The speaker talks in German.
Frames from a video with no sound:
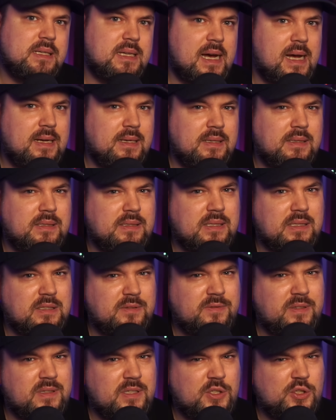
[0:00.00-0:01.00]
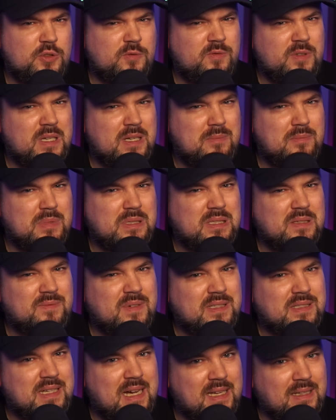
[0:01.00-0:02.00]
dann ist das, finde ich, schon wieder ein
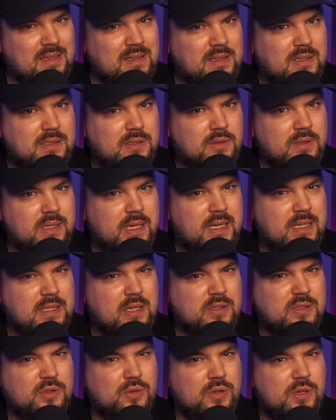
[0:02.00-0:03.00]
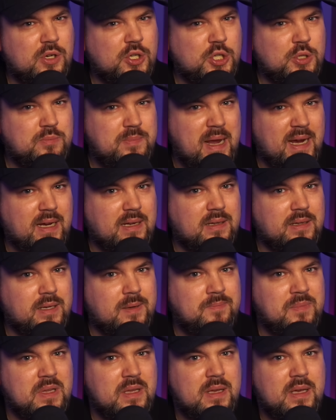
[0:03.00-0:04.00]
bisschen was anderes und kriegt auch so ein
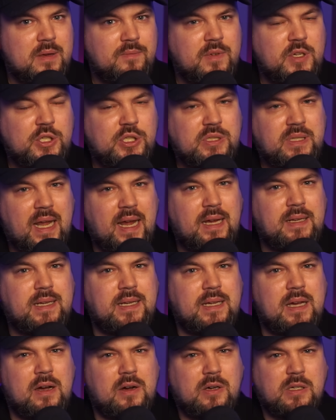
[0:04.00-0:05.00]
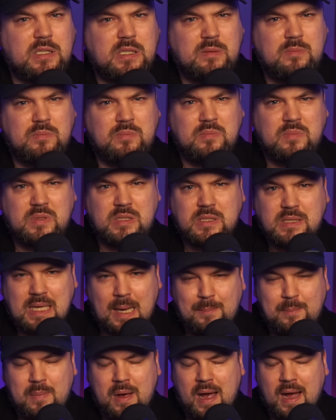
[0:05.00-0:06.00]
Geschmäckle, wie schnell Dinge aus dem
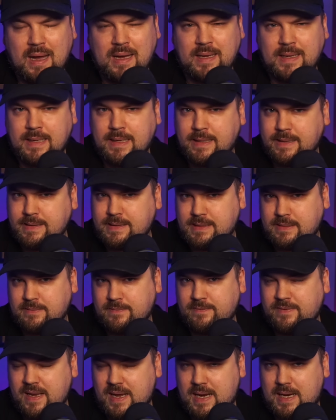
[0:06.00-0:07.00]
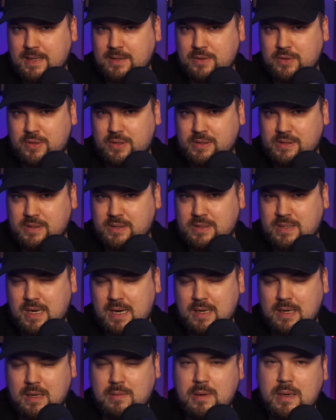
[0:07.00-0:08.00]
Zusammenhang gerissen werden
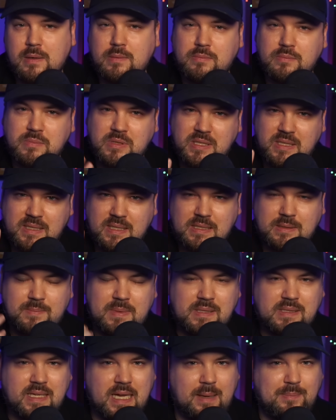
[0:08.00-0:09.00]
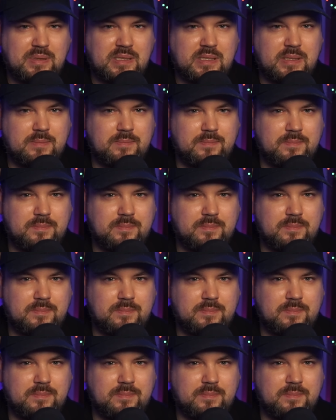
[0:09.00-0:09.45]
heutzutage. Aber seht erst mal selbst.